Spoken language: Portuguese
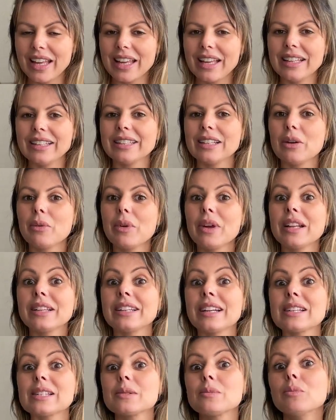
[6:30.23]
Então, ele
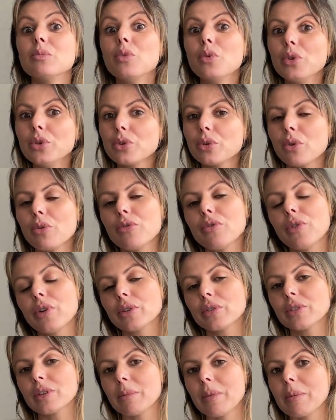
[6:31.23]
traz muito
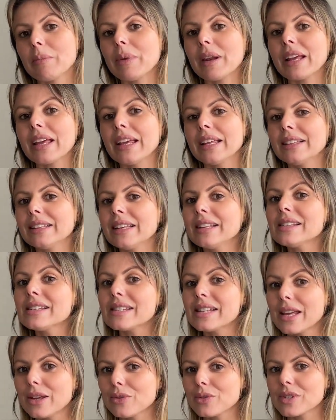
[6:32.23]
conforto também para quem tem
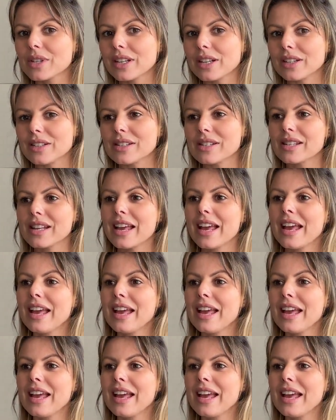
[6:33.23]
seios grandes.